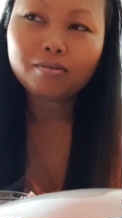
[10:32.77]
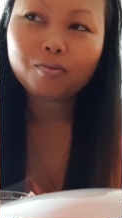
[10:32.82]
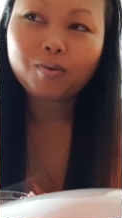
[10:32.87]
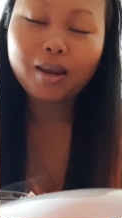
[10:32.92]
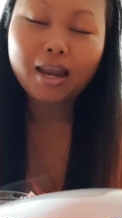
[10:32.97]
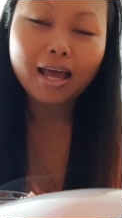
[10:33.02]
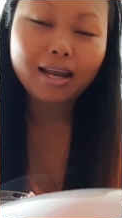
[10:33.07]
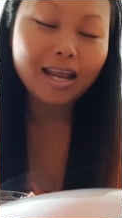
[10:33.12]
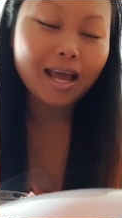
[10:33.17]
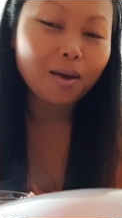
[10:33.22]
เว
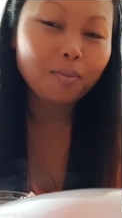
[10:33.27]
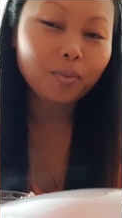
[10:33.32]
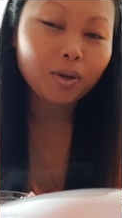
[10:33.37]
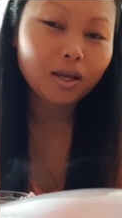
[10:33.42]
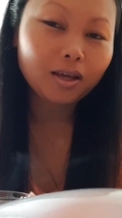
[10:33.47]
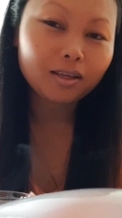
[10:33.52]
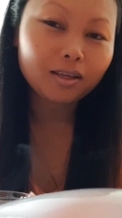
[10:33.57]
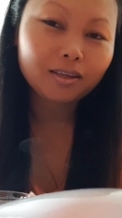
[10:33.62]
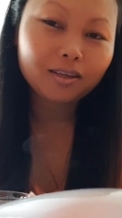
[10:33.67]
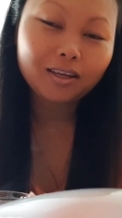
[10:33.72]
ลาทำเนี่
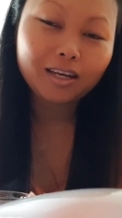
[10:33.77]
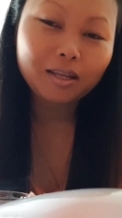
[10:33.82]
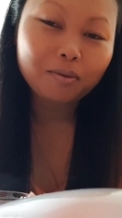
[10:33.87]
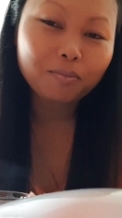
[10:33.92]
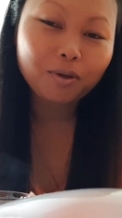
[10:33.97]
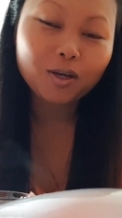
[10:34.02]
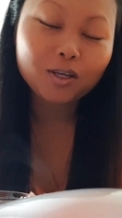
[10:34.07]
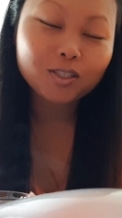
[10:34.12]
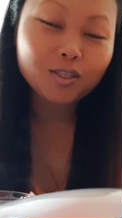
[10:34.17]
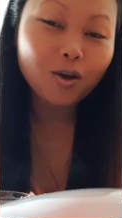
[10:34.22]
ยกลิ่นมั
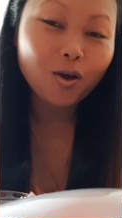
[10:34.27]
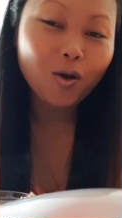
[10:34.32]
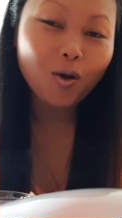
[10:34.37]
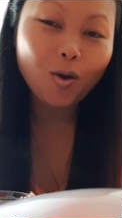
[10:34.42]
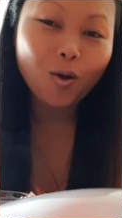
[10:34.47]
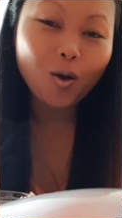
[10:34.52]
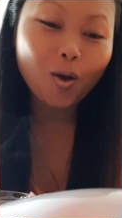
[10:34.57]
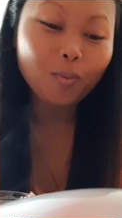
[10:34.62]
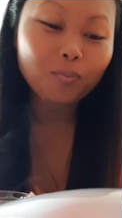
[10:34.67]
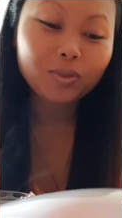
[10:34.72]
นก็จะห
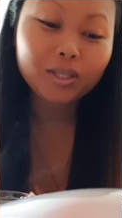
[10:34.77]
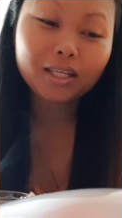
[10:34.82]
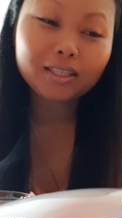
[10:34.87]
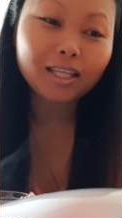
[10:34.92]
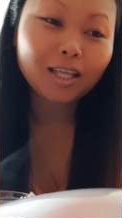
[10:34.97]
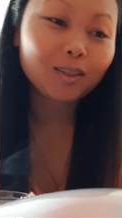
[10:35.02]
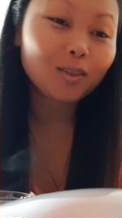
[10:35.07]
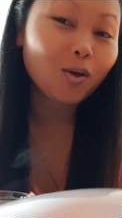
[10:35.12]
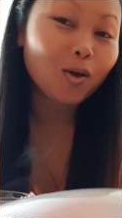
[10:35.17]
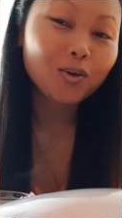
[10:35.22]
อมตั้งแต่
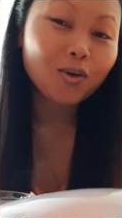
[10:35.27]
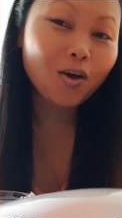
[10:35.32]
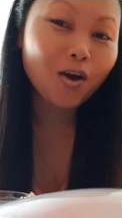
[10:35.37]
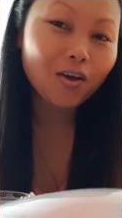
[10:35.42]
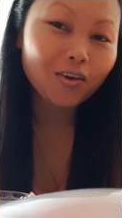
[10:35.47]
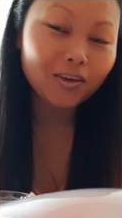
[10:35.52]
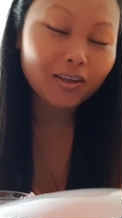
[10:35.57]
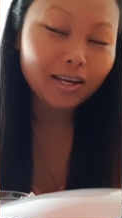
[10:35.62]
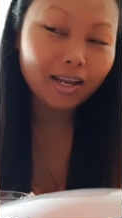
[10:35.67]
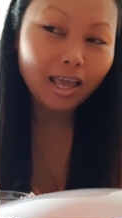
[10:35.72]
ตอนทอ
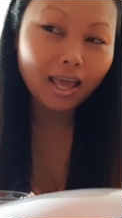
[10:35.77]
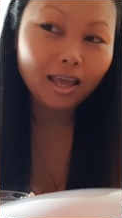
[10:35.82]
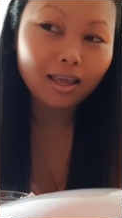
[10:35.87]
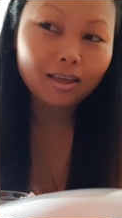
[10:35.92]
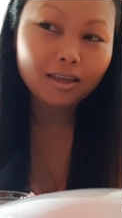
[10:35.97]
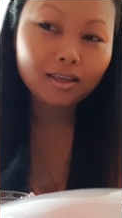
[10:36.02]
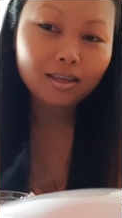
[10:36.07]
ดเลยนะคะ